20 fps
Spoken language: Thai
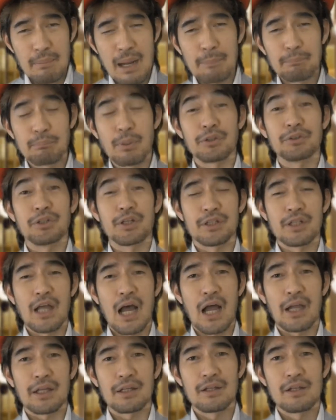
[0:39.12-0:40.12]
สามารถเปิดดิก
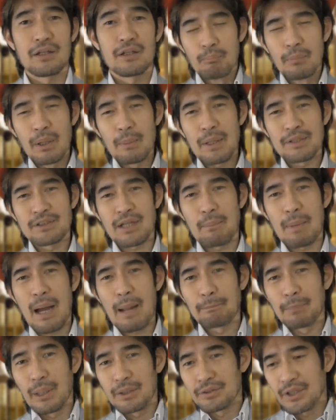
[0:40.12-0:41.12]
ได้ เมื่อไม่สามา
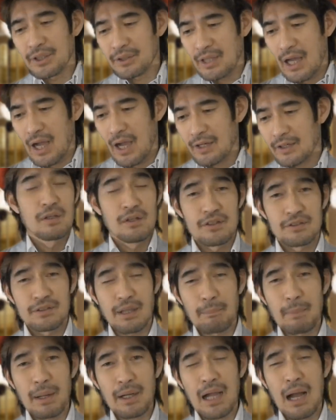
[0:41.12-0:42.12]
รถเปิดดิกได้
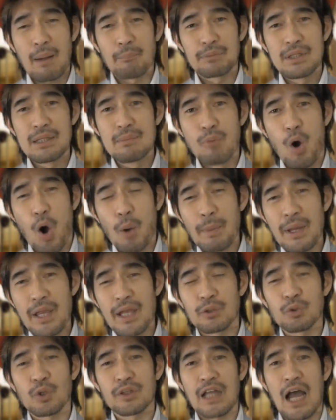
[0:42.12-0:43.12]
ศัพท์บางคำที่มองไม่
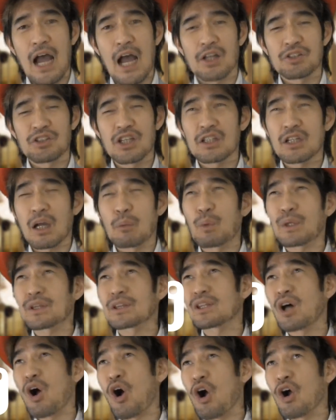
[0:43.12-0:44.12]
เห็นด้วยตา เช่นคำว่า
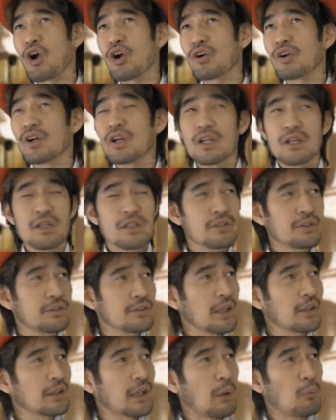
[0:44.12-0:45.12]
ต้อง
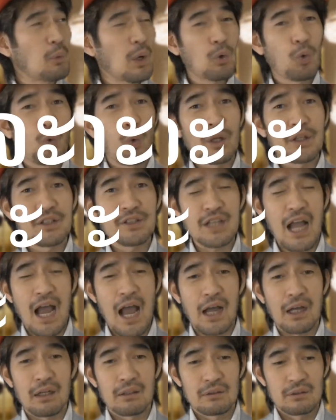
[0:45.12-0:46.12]
เช่นคำว่าควรจะ
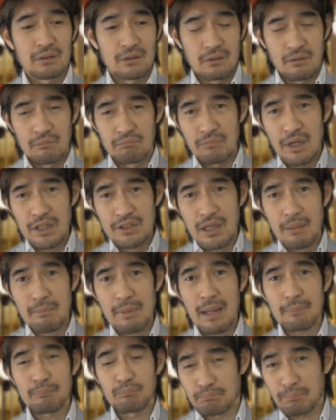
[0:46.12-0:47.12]
ไม่สา
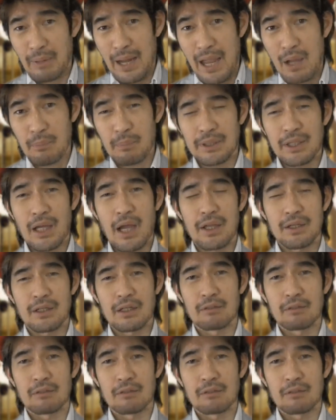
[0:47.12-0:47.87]
มารถแปลมาได้